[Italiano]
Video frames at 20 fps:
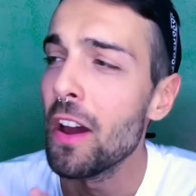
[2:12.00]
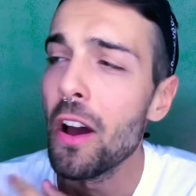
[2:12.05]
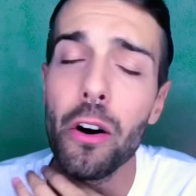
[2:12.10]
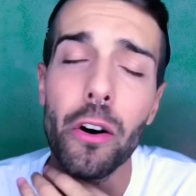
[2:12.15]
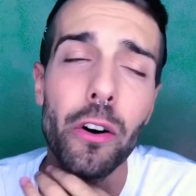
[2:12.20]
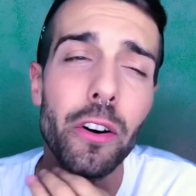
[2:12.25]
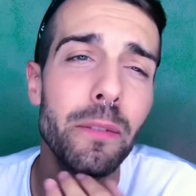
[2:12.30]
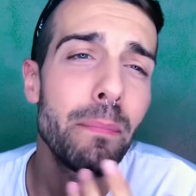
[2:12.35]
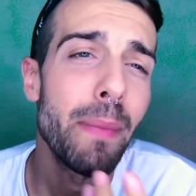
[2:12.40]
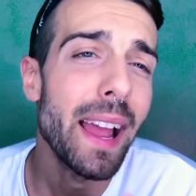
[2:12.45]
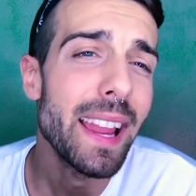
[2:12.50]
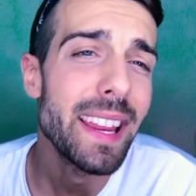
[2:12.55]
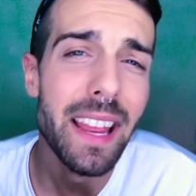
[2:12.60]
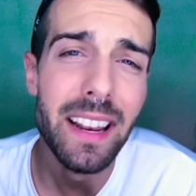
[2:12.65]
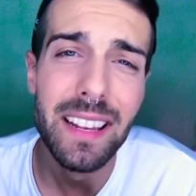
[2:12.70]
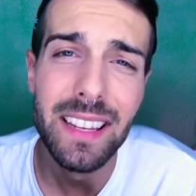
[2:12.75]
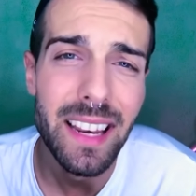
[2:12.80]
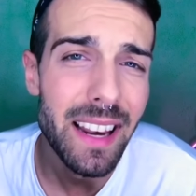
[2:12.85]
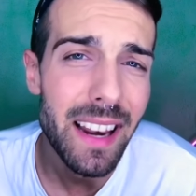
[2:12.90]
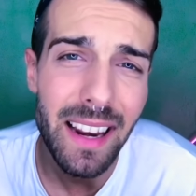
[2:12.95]

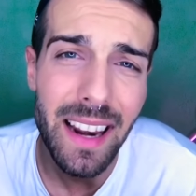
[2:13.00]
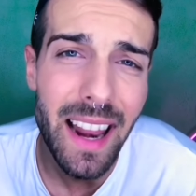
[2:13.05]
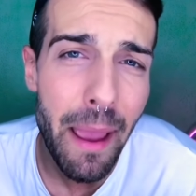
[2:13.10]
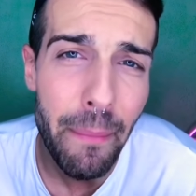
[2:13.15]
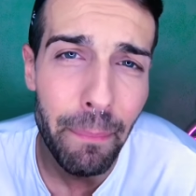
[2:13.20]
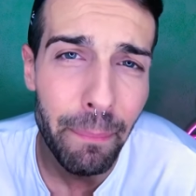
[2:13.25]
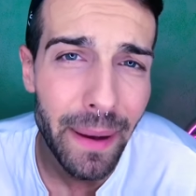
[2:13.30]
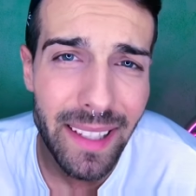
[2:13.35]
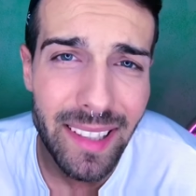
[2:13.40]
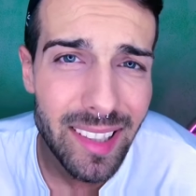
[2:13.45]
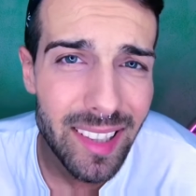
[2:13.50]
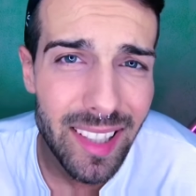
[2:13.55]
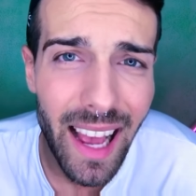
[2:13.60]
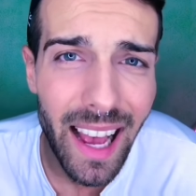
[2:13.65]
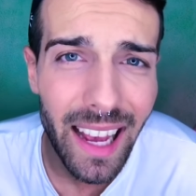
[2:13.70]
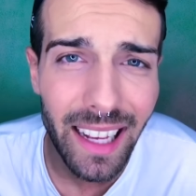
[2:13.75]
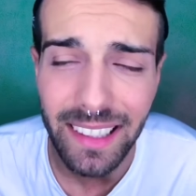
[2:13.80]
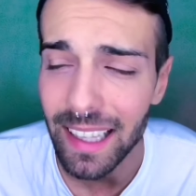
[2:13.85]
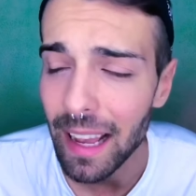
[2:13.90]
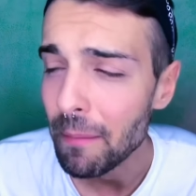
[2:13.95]
Ormai le è
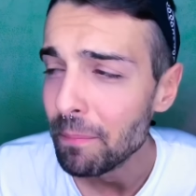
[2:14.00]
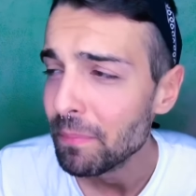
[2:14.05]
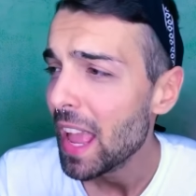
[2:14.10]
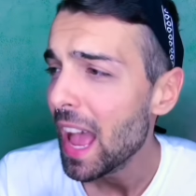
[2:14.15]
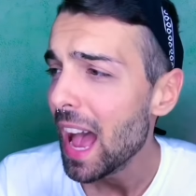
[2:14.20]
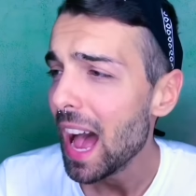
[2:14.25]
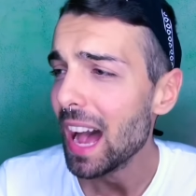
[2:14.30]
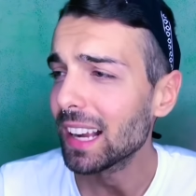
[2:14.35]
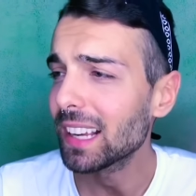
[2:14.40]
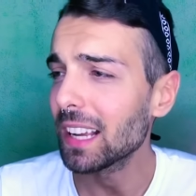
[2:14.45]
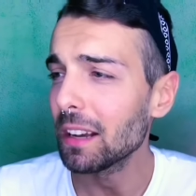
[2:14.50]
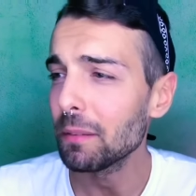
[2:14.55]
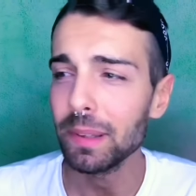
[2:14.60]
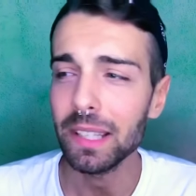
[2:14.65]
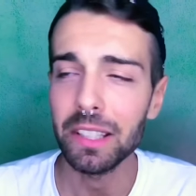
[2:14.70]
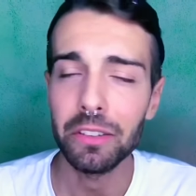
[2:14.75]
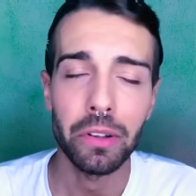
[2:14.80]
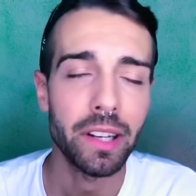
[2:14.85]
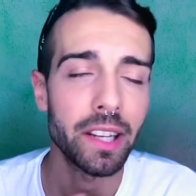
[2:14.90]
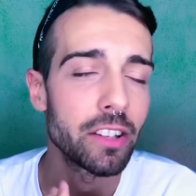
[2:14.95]
passata, ha
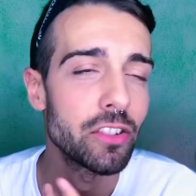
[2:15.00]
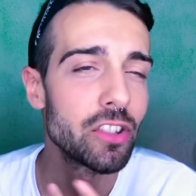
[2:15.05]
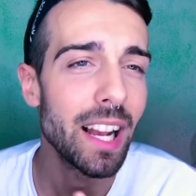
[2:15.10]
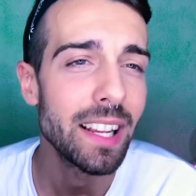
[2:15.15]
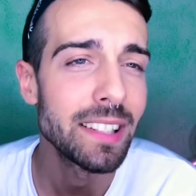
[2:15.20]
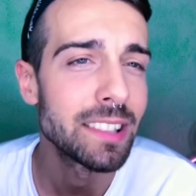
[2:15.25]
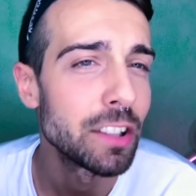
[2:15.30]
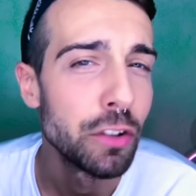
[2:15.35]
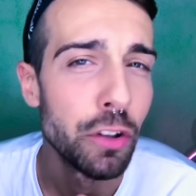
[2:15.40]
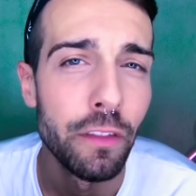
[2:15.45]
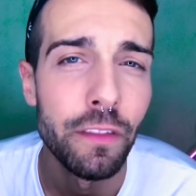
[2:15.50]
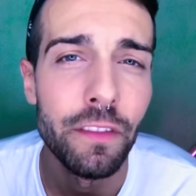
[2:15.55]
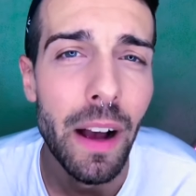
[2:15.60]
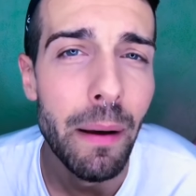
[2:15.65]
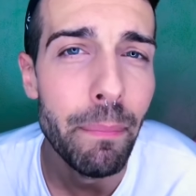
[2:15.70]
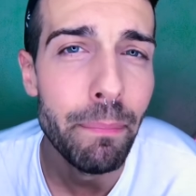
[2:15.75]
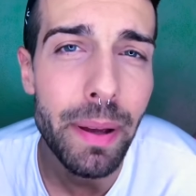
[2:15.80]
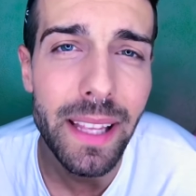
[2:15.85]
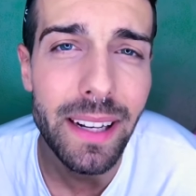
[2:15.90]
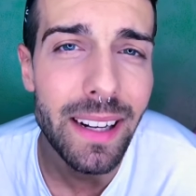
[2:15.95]
capito che Justin non
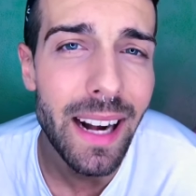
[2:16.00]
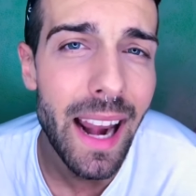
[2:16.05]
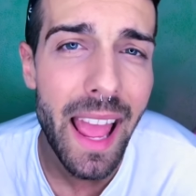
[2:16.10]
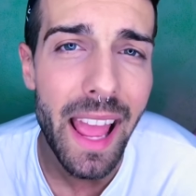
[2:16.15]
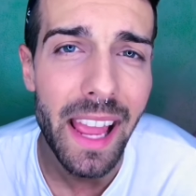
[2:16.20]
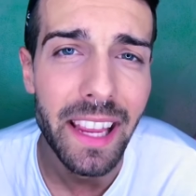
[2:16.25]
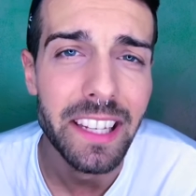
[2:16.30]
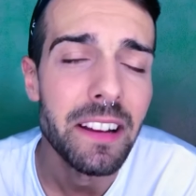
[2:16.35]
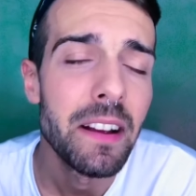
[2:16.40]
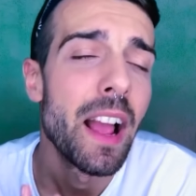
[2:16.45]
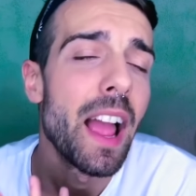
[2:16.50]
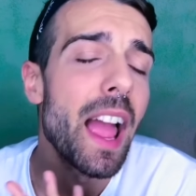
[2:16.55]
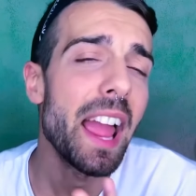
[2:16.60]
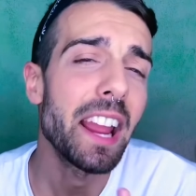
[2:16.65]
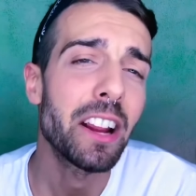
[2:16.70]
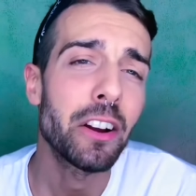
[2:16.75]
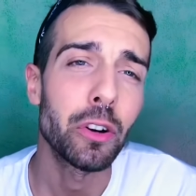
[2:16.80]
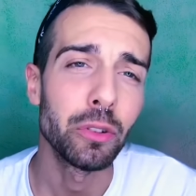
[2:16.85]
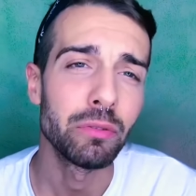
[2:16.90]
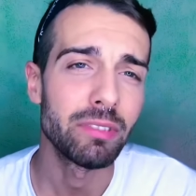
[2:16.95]
fa per lei,
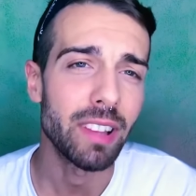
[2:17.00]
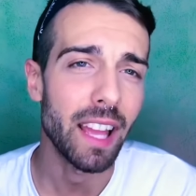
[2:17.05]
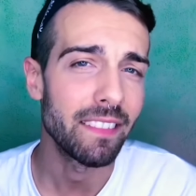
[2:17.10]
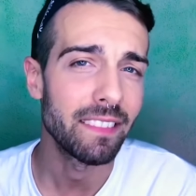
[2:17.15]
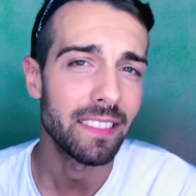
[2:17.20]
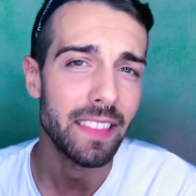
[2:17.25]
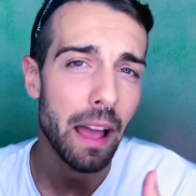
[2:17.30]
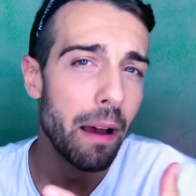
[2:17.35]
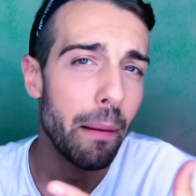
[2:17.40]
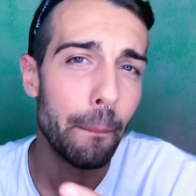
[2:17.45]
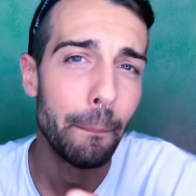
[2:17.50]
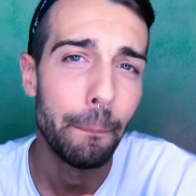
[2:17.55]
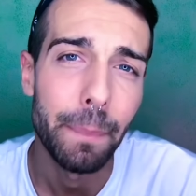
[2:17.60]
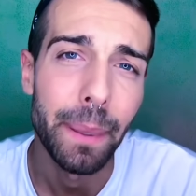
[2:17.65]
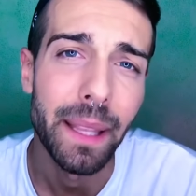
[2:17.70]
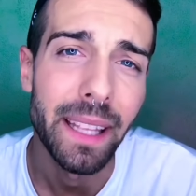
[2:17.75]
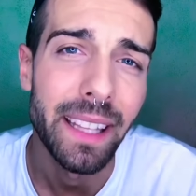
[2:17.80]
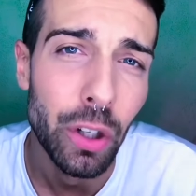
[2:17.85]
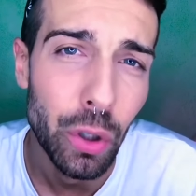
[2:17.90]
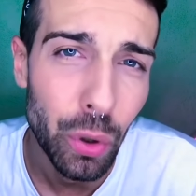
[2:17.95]
è contenta
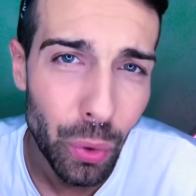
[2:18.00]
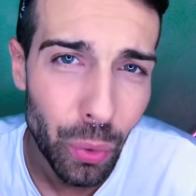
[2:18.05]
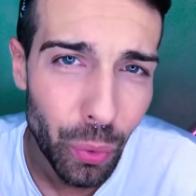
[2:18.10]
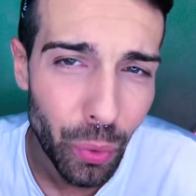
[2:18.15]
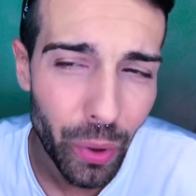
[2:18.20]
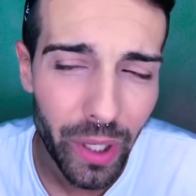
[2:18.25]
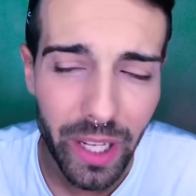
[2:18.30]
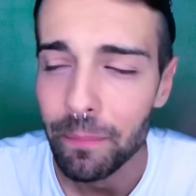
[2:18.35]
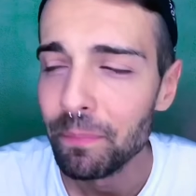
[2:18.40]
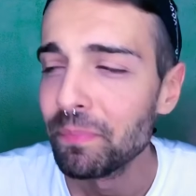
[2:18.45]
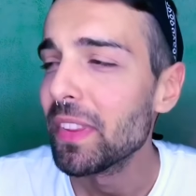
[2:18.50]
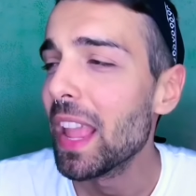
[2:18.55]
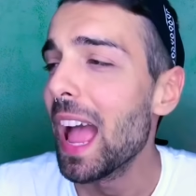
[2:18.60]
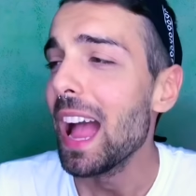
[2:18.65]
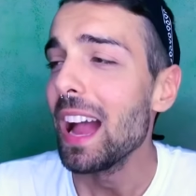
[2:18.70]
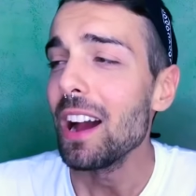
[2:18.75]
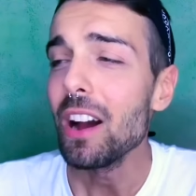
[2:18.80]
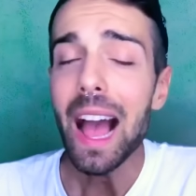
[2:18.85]
per lui.